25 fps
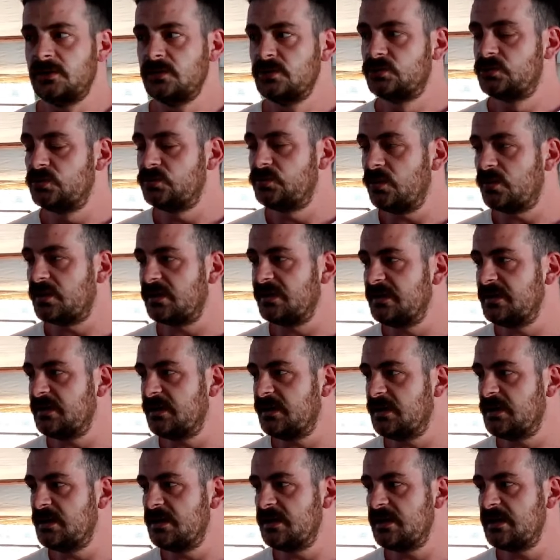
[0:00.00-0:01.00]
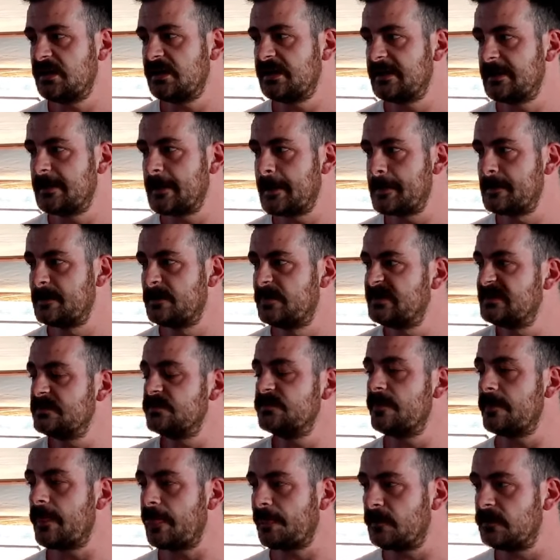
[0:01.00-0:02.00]
Süt oranı e,
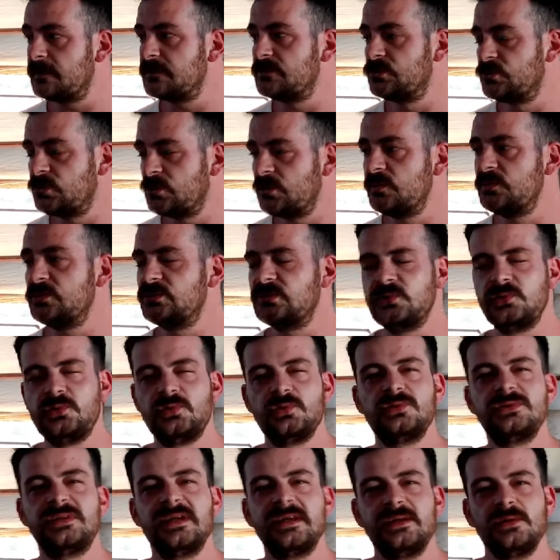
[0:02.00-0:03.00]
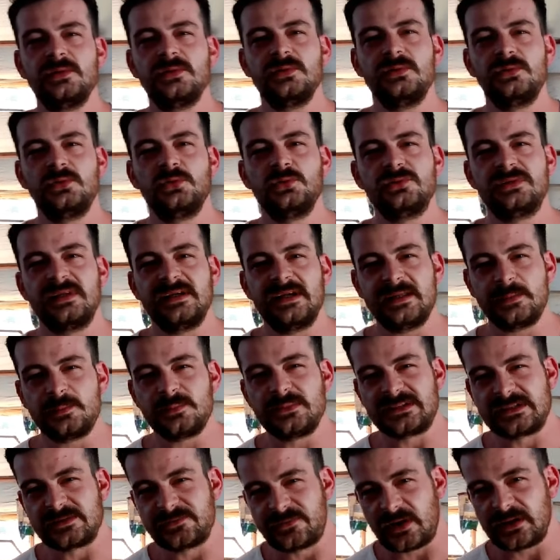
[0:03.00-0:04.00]
bizim ilk kuzu da zayıf olur da.
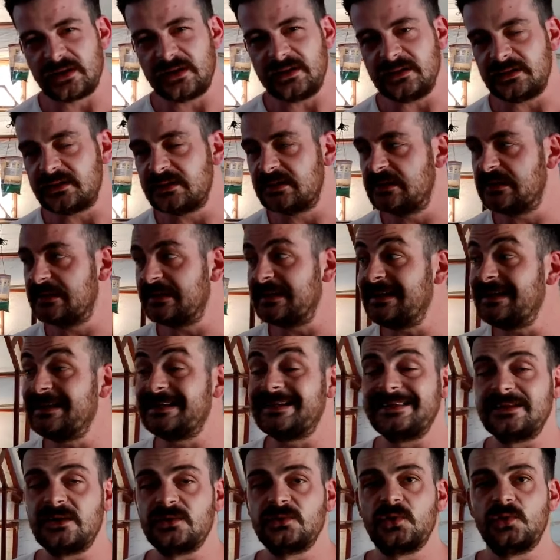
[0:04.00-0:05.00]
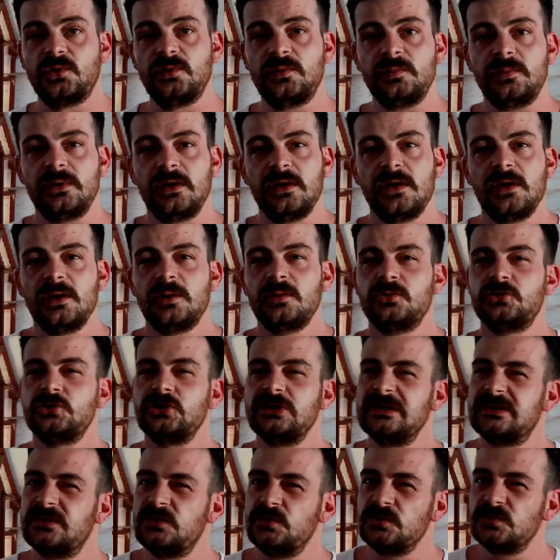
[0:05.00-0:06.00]
%70'i falan e, ilkine doğum.
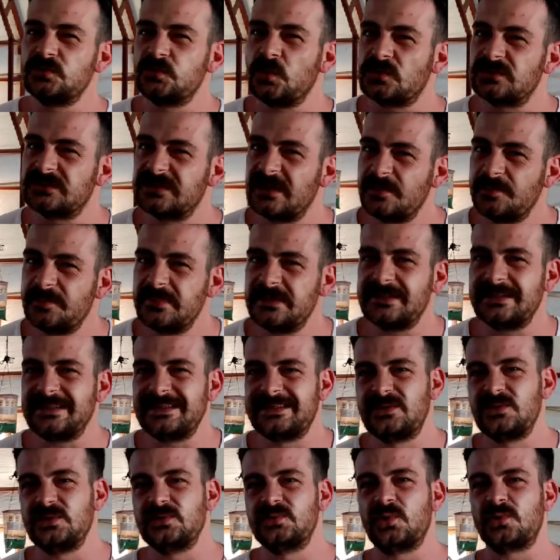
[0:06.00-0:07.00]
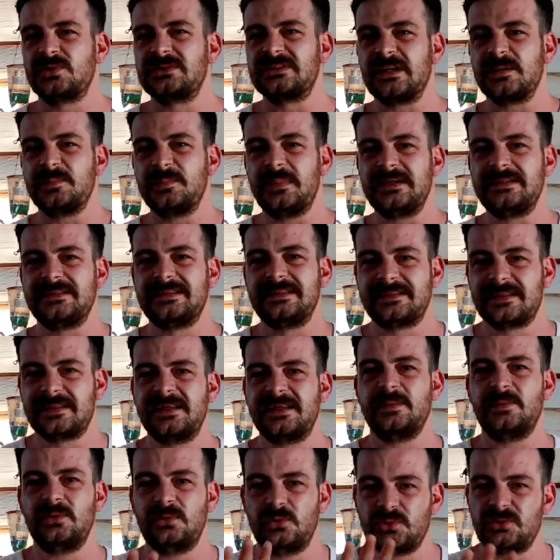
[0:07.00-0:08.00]
291 295
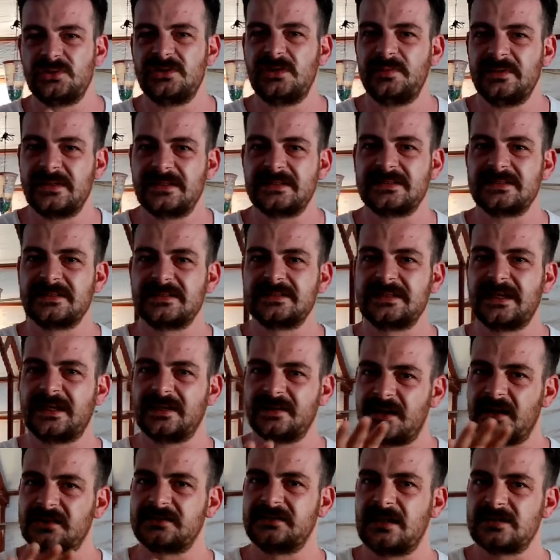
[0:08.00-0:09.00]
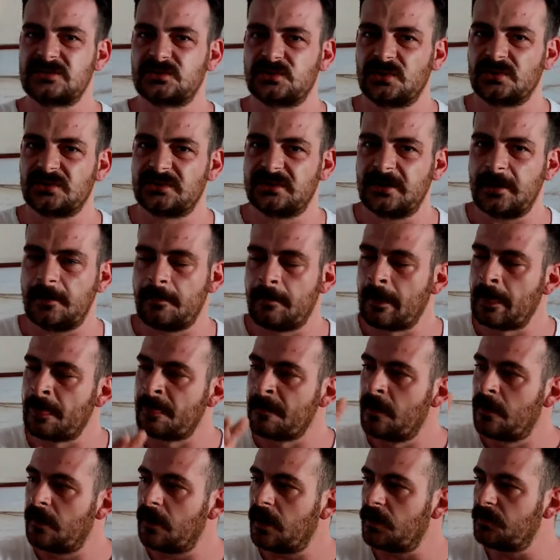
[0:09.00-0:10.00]
gibi düşünebilirsiniz yani laktasyonda.
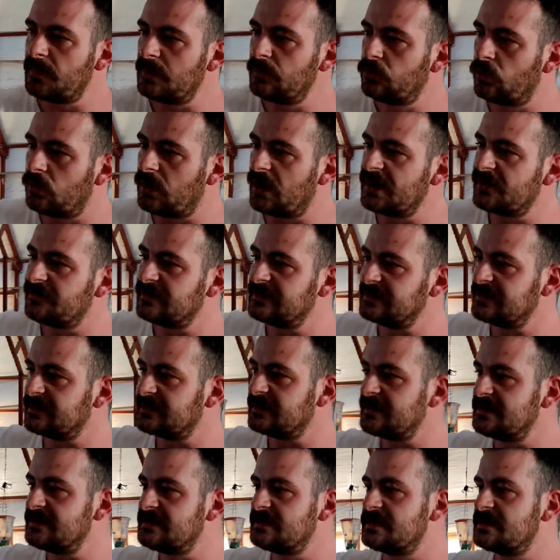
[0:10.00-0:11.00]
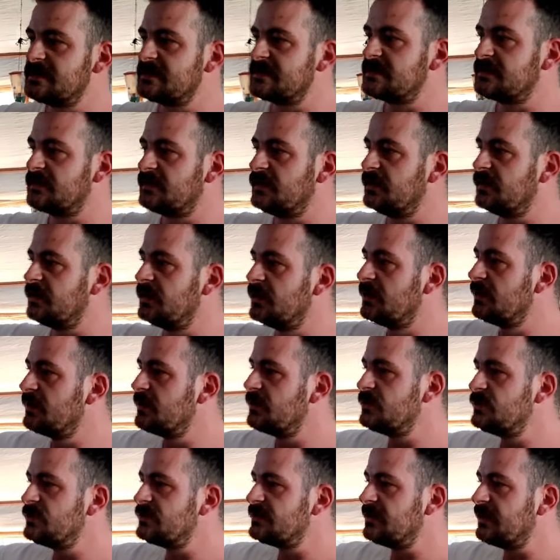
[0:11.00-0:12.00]
Ama bu hayvanların içerisinde
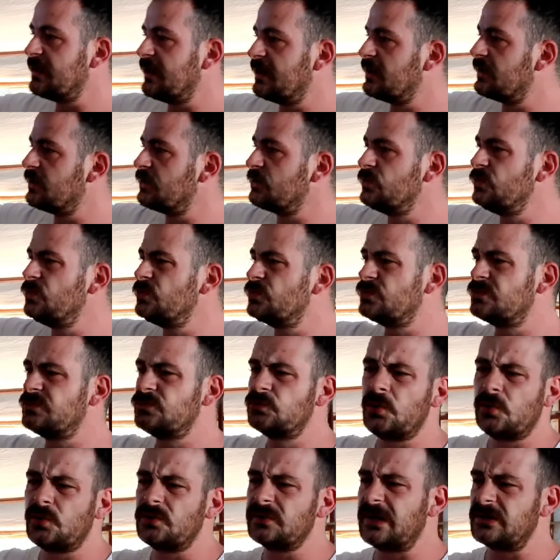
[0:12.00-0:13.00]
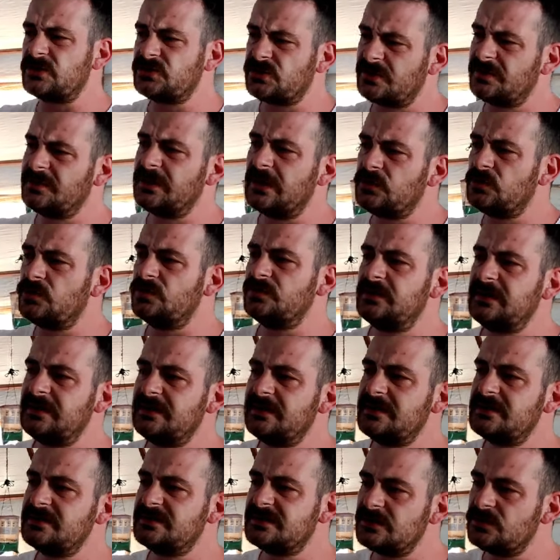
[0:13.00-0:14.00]
işte yani üç, çok rasyonel lakun
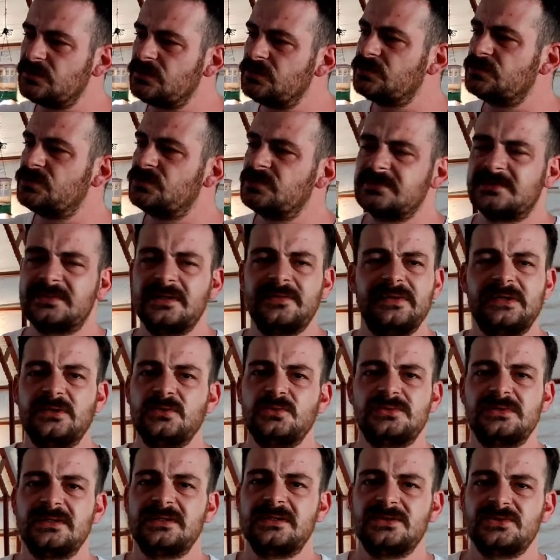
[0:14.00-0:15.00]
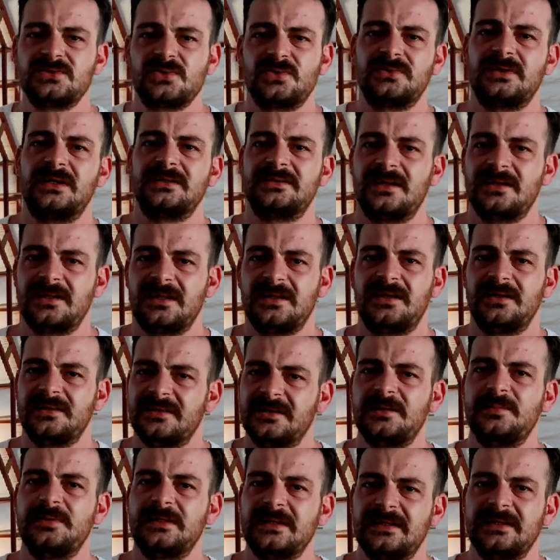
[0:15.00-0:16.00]
dinleyince 300 litre ve üzeri çok rahat Ben en
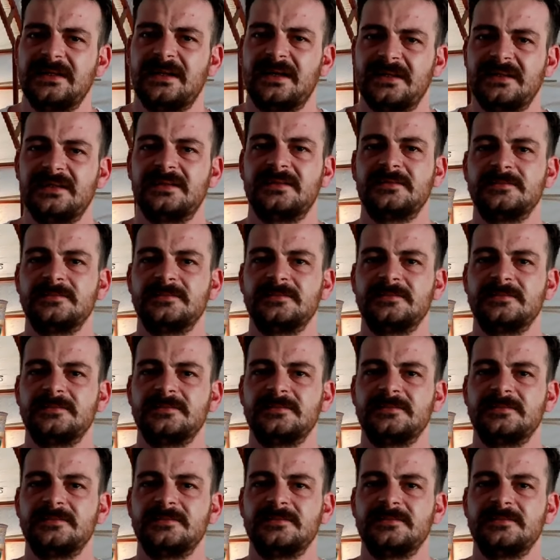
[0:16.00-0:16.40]
kötü bir hesap yani.